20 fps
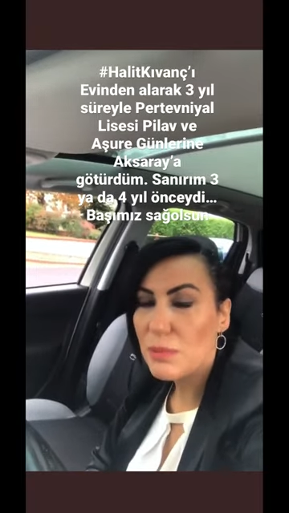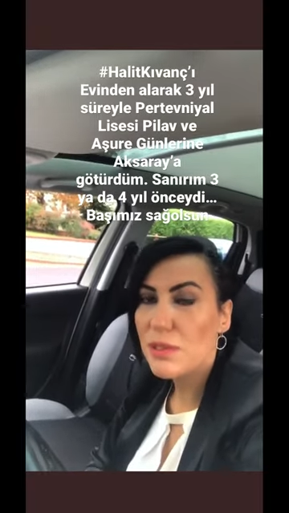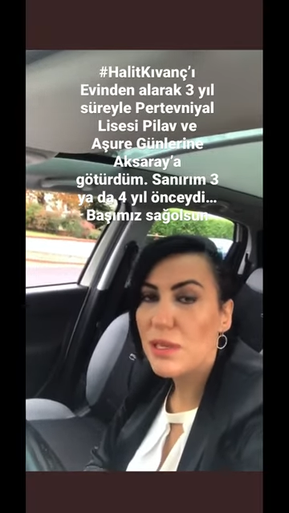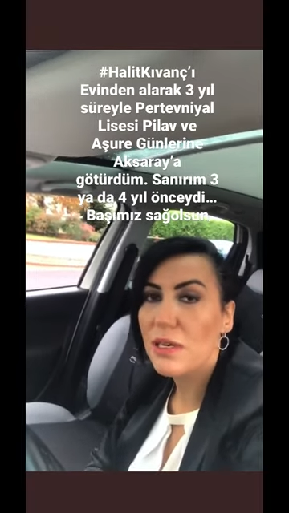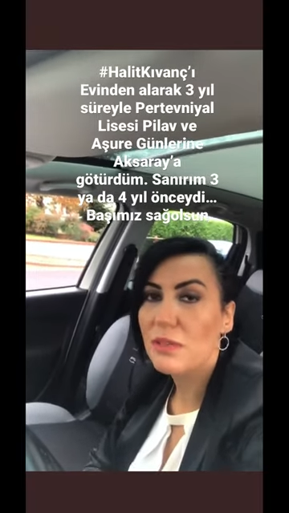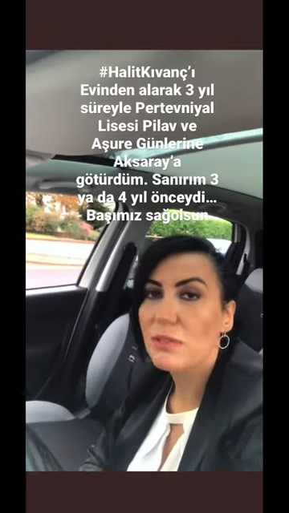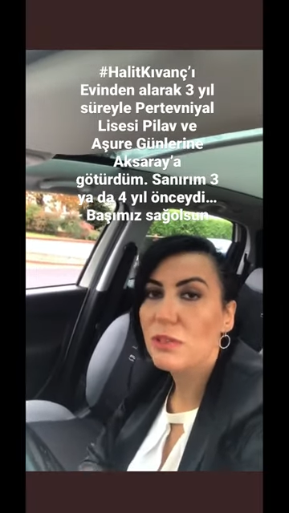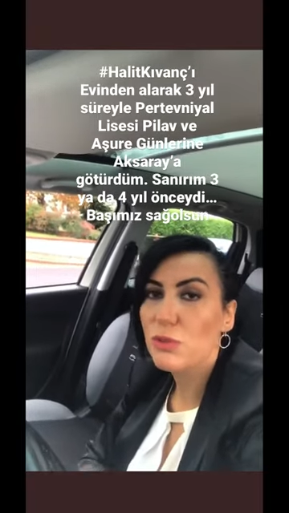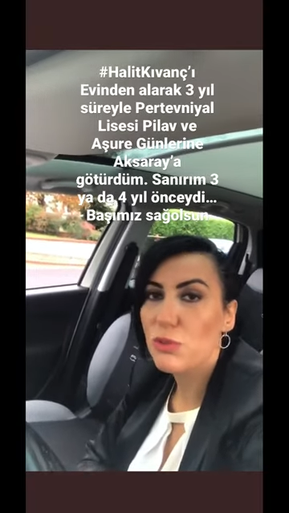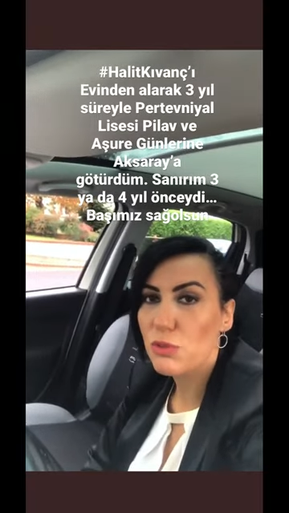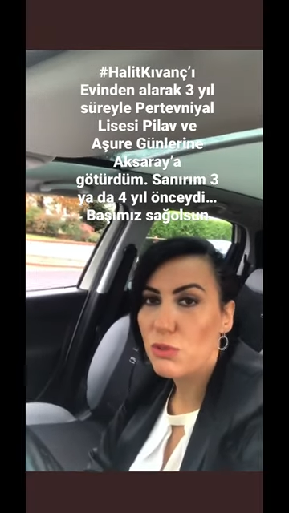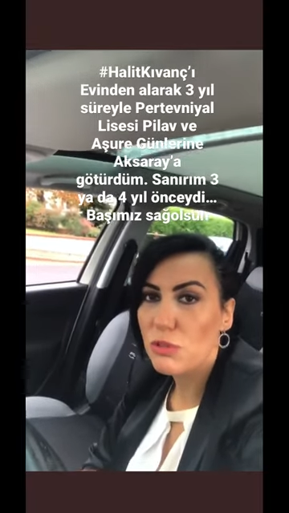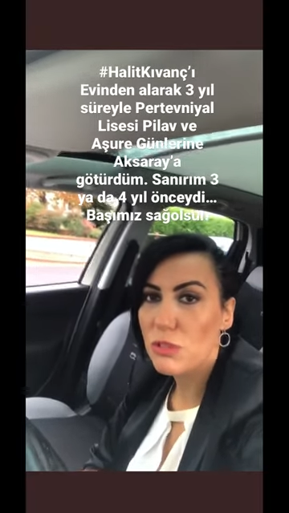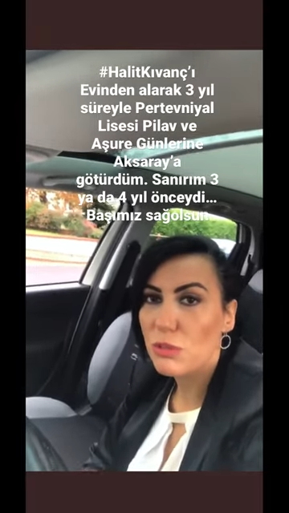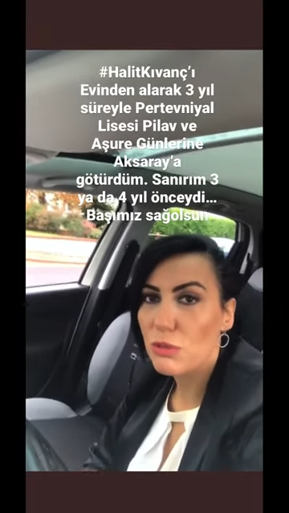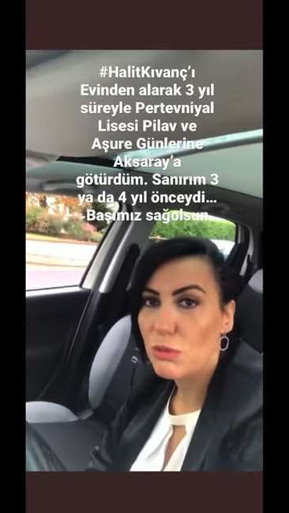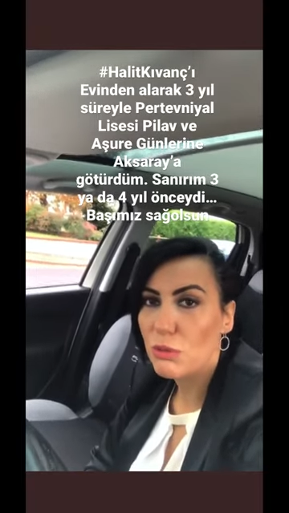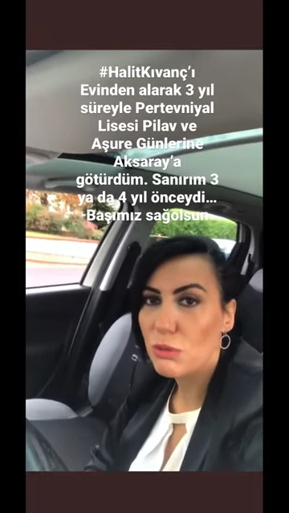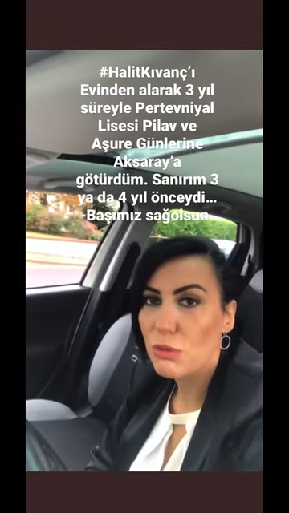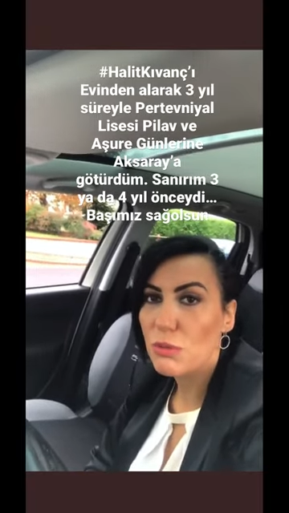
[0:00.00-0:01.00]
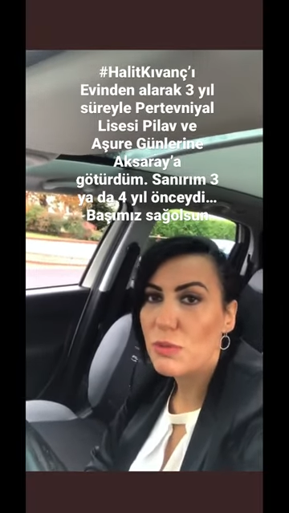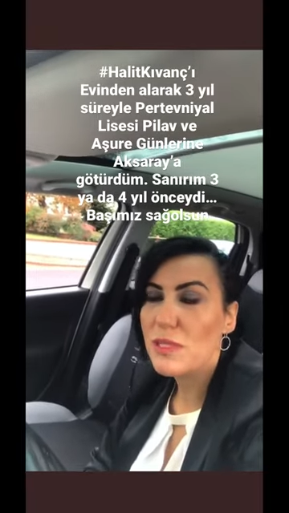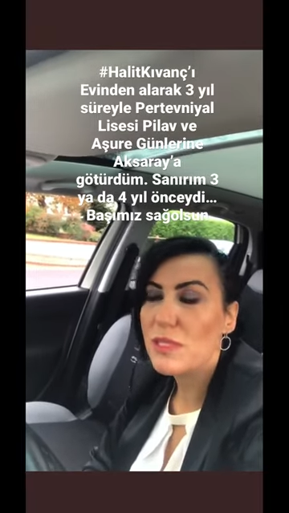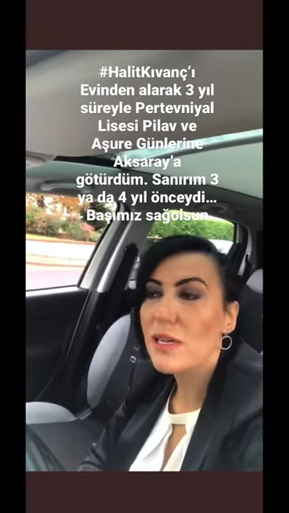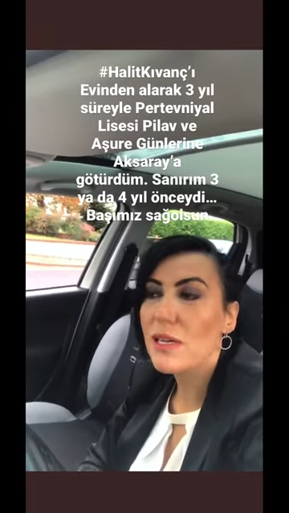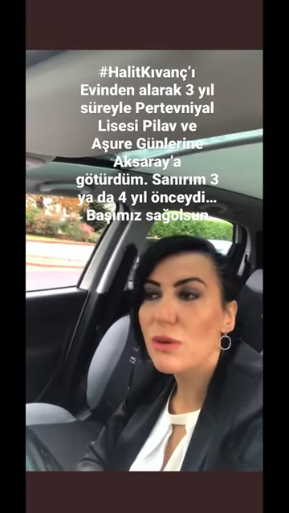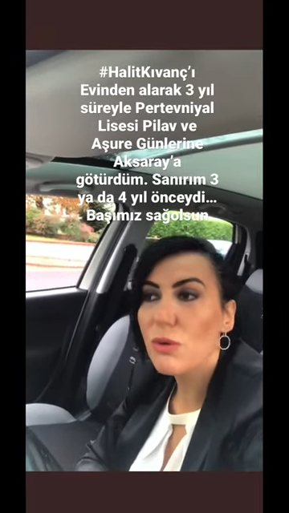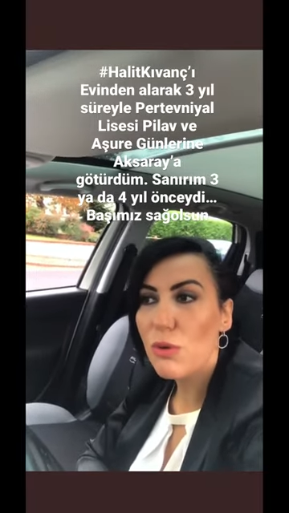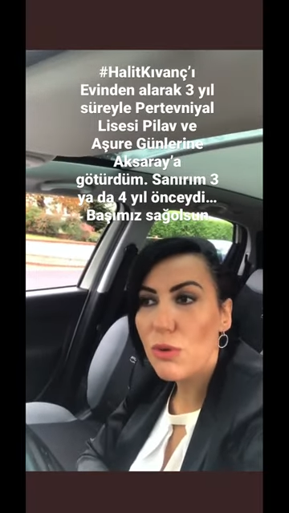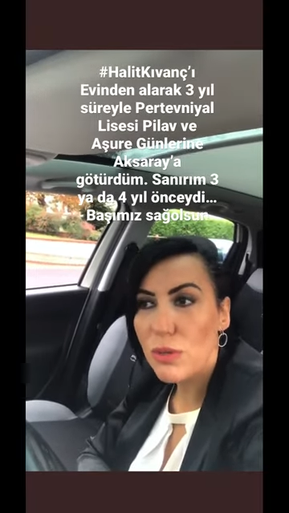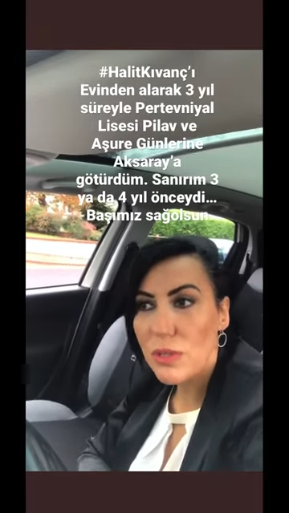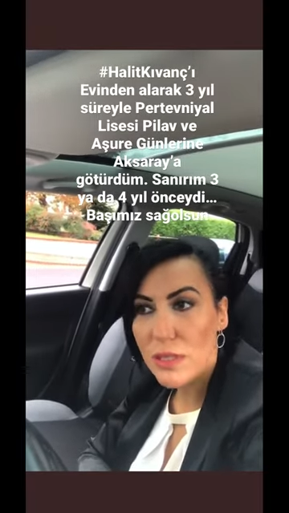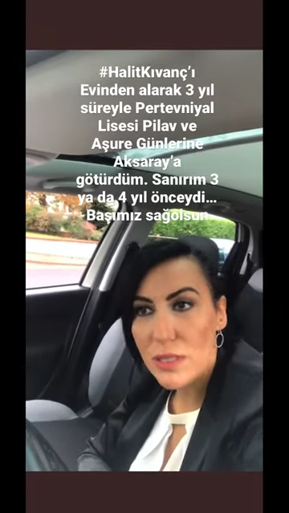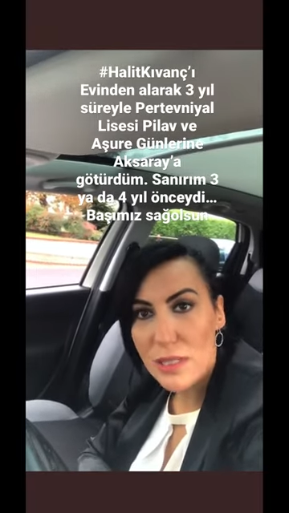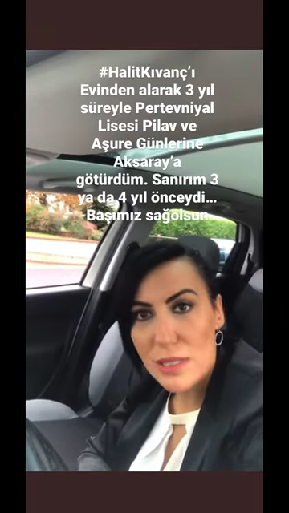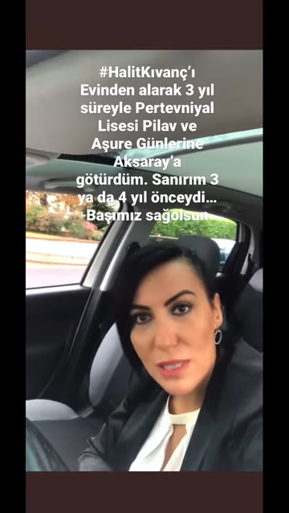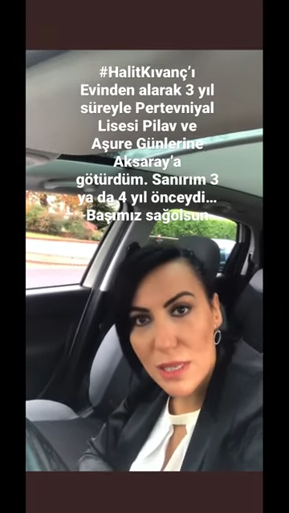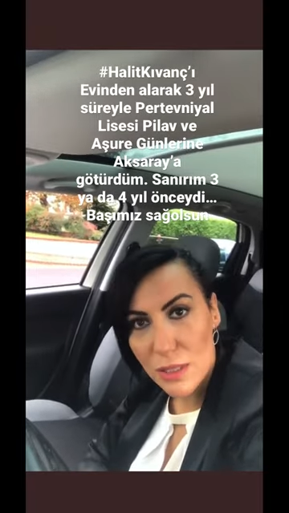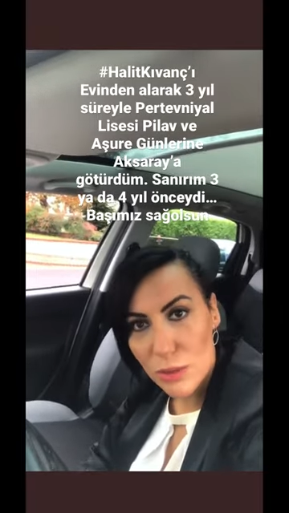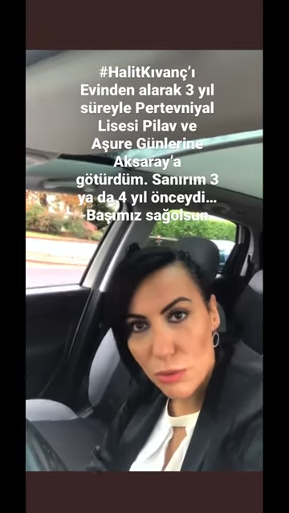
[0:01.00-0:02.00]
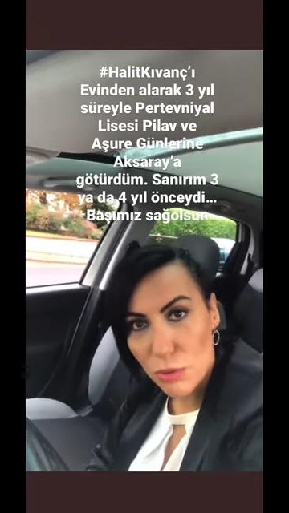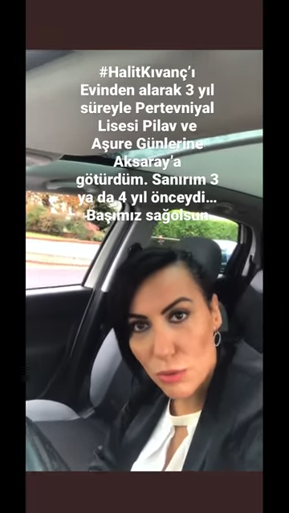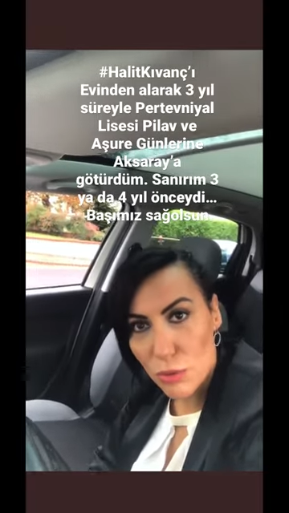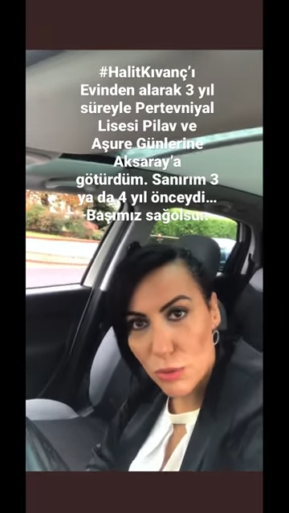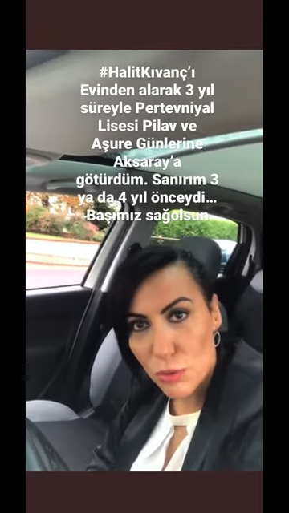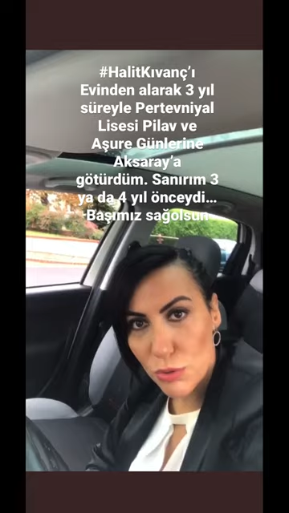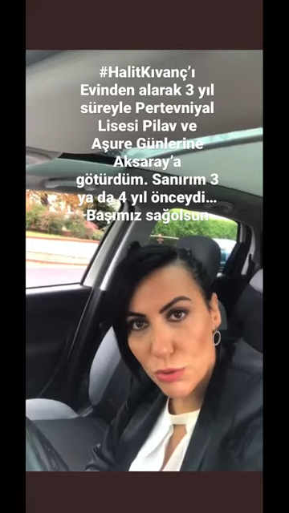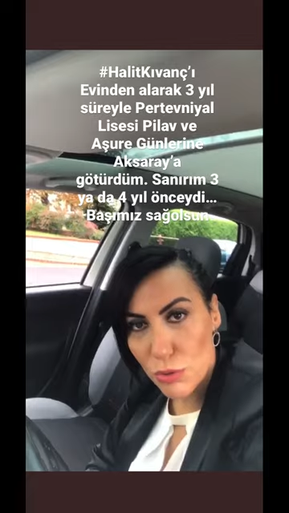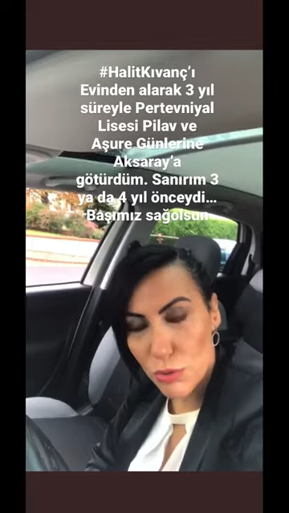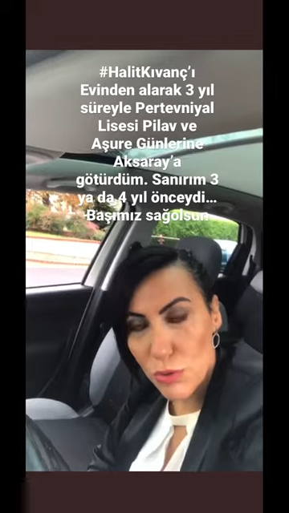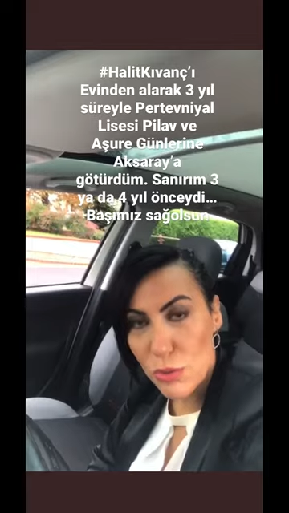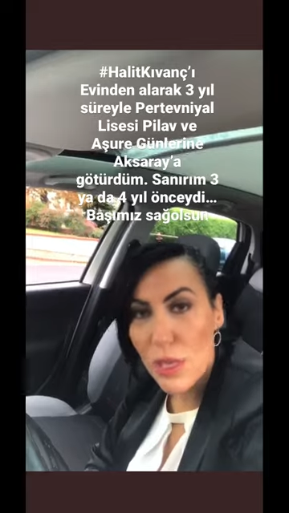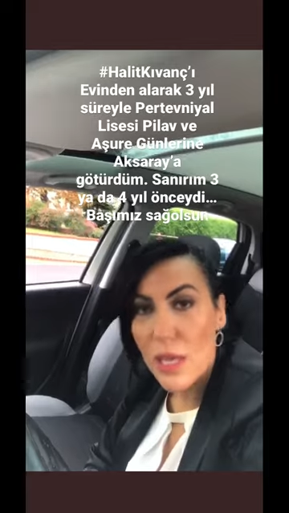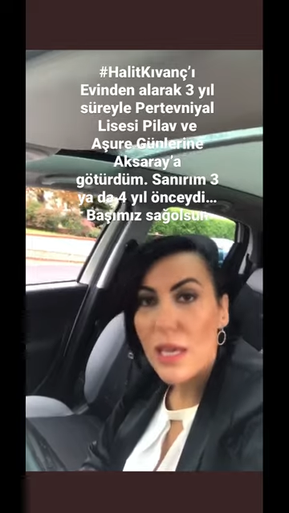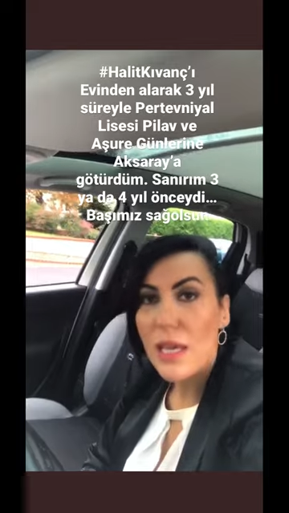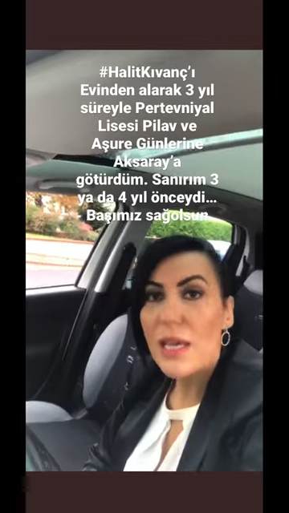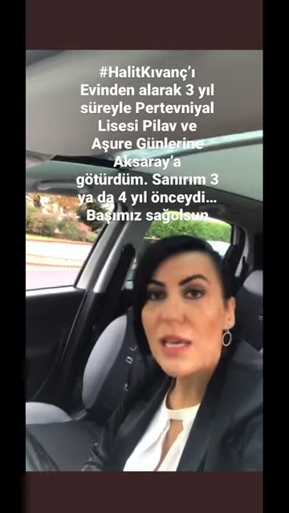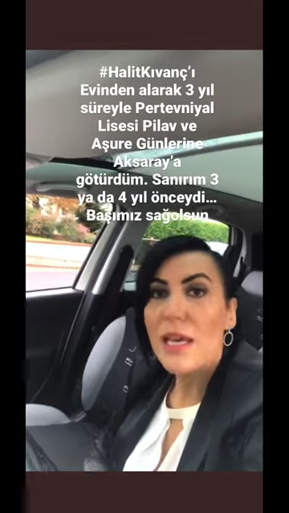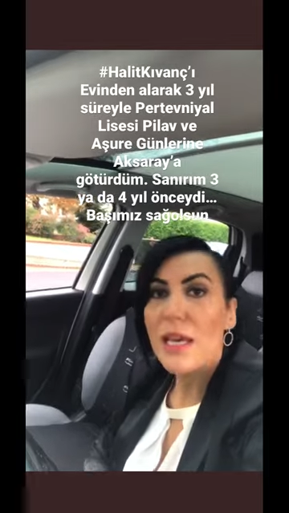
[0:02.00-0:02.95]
pilav ve aşure gününü bizler organize ediyoruz.